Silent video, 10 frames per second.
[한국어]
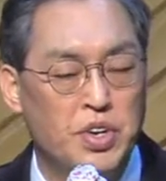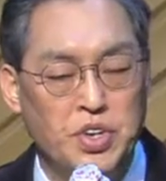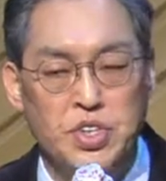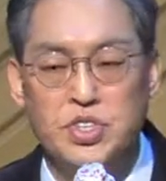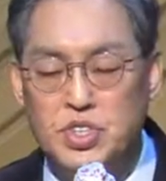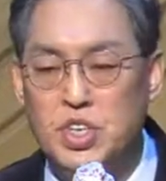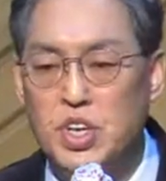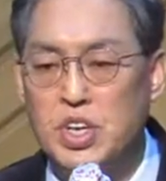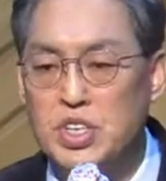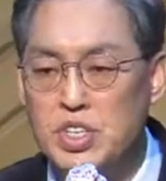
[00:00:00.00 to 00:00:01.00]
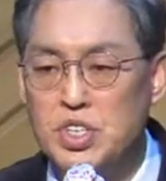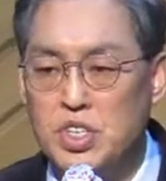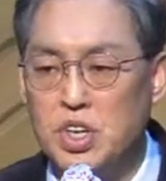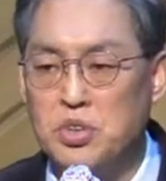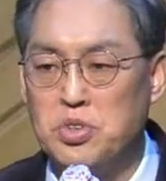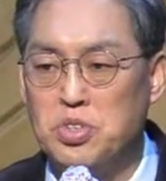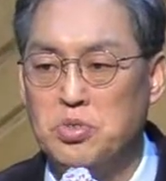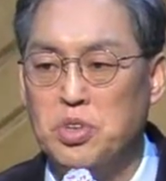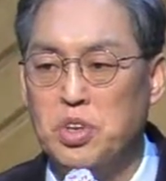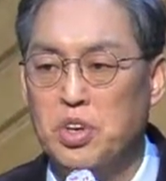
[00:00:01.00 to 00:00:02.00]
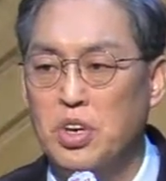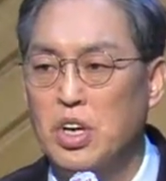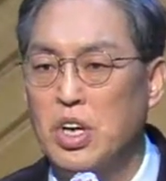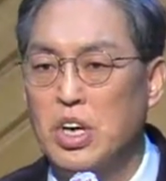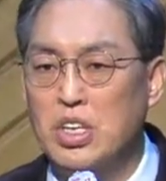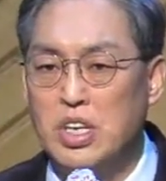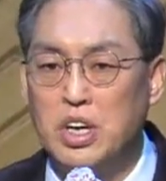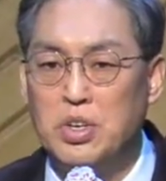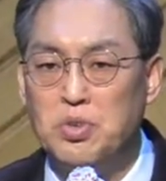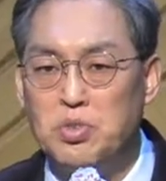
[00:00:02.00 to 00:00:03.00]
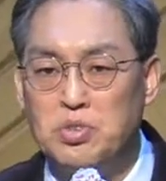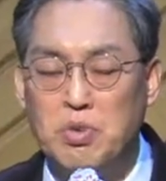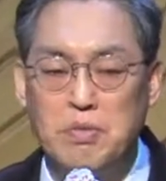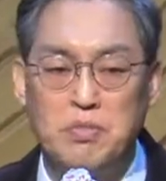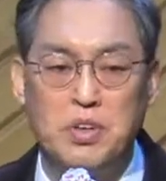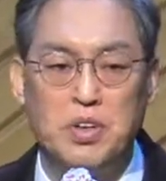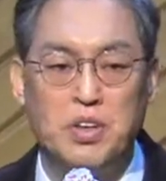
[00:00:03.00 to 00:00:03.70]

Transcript: 이 지혜가 있어야 될 것이고요. 자연 우주 만물